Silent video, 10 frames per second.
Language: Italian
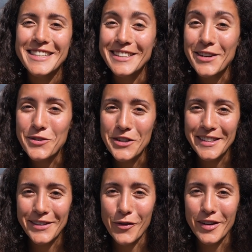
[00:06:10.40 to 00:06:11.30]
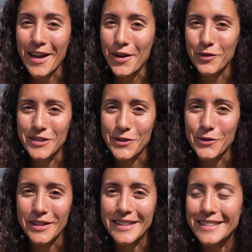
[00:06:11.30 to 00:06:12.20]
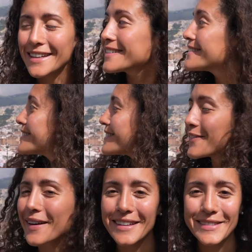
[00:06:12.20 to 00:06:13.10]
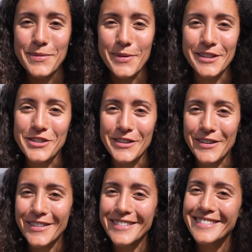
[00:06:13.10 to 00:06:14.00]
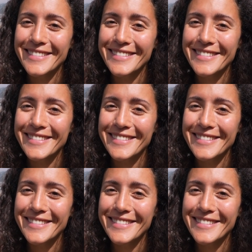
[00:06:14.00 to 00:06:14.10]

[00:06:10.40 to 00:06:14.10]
siete riusciti a indovinare dove sono finita? Guardate un po' in giro.